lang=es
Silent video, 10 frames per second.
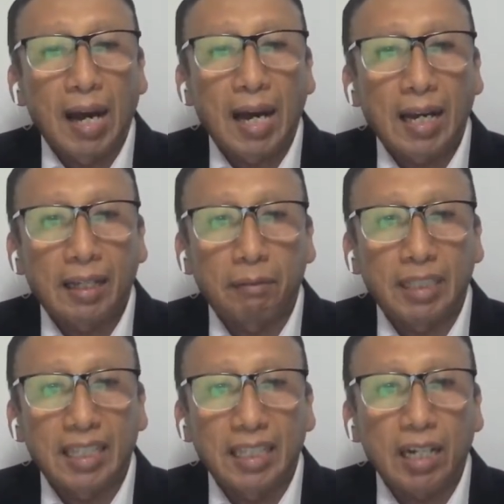va a
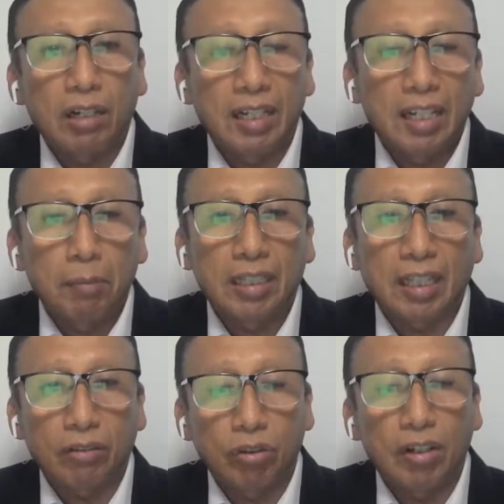tener
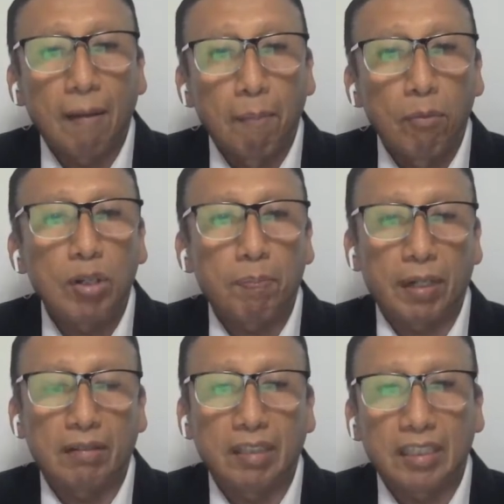limitaciones muy
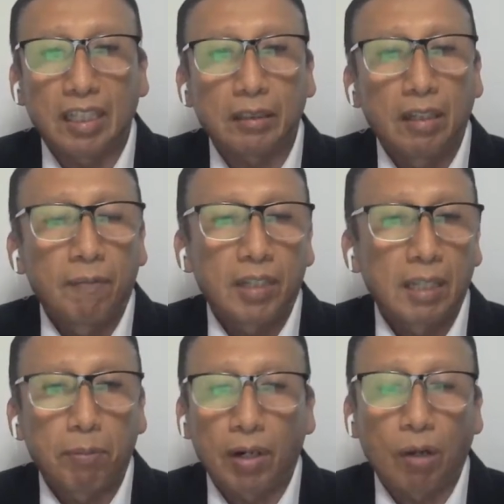precisas
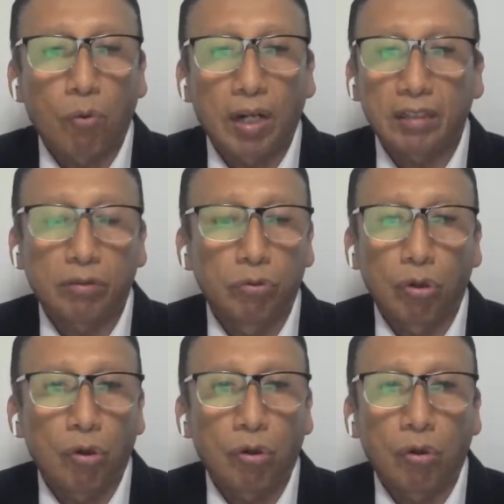y por las cuales
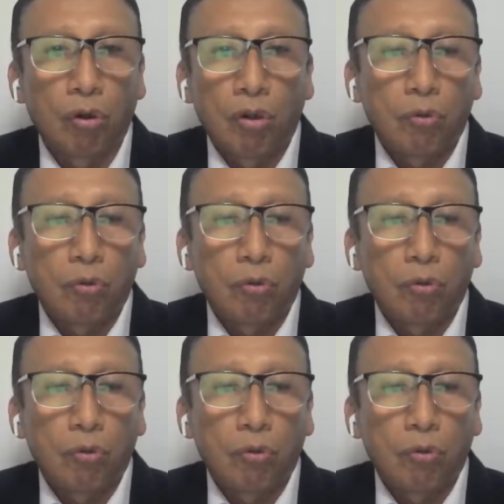no,